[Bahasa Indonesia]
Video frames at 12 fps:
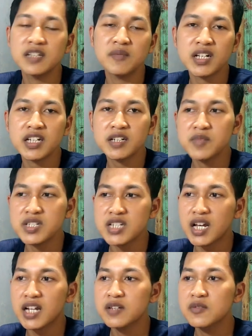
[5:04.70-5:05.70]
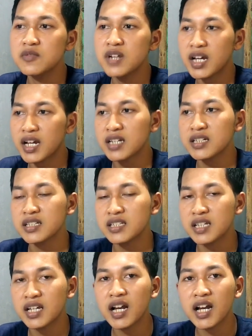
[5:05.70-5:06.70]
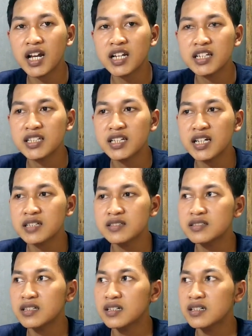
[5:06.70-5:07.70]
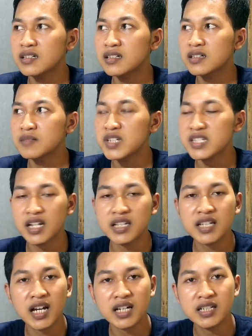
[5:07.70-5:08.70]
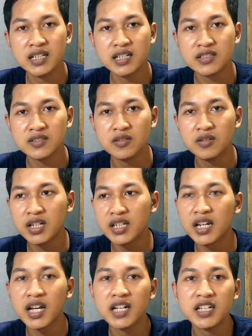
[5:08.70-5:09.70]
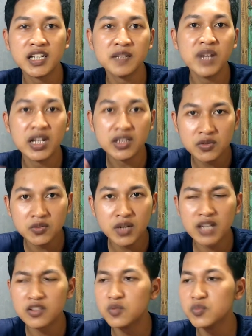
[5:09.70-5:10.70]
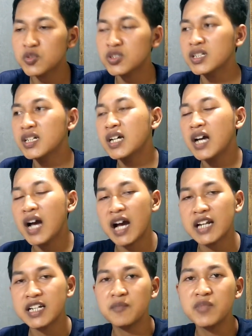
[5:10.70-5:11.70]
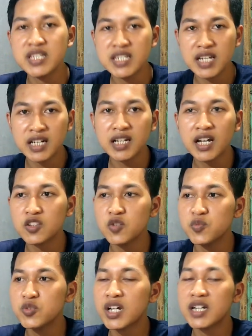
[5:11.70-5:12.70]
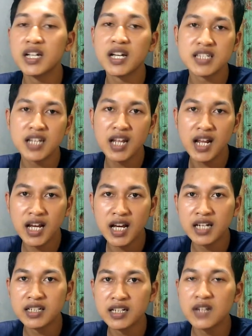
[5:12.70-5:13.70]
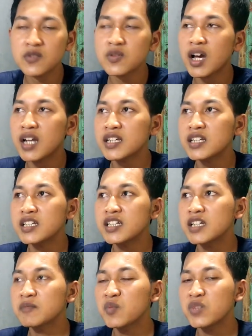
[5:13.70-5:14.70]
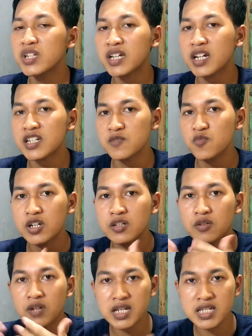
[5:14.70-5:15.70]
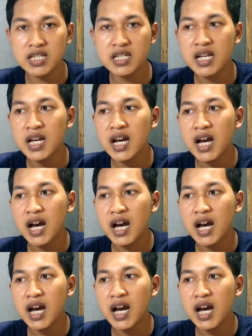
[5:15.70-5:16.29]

yang dimana ini bisa kalian gunakan ketika kalian e, misalnya ada seorang yang kalian ingin bantu ataupun ada bencana ataupun ada kecelakaan lalu kalian ingin memberikan sebuah donasi